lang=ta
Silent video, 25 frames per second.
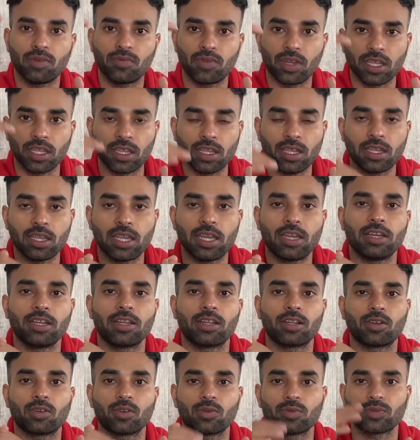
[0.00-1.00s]
ஃபிஃப்டிக்கு கீழே
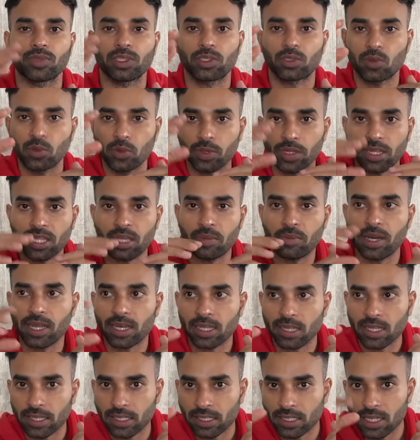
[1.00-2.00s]
இருக்கணும் ஸோ இந்த
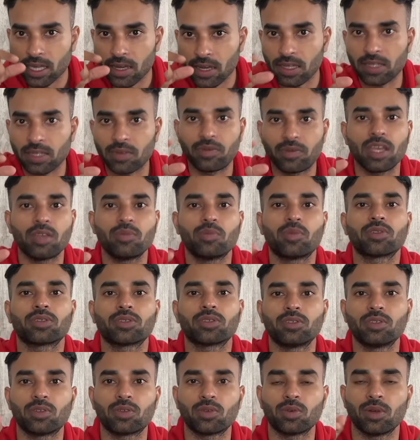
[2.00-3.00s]
மாதிரி தான் இதுதான் அந்த ஃபைவ்
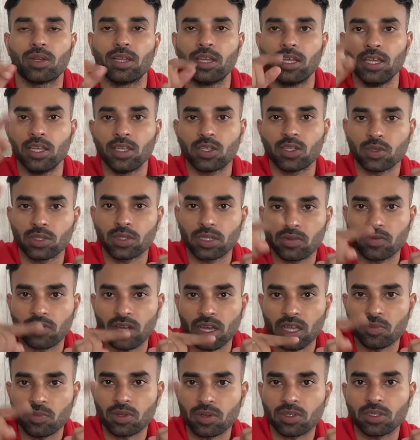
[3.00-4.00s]
பர்சன்ட் ரூல் ஸோ இந்த
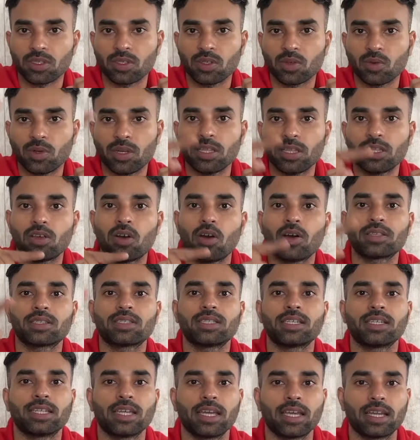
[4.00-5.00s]
ஃபைவ் பர்சன்ட்குள்ளே இது
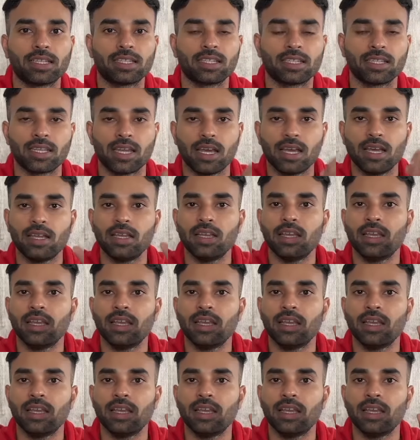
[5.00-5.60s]
ஆசிலேட் ஆயிருந்ததுன்னா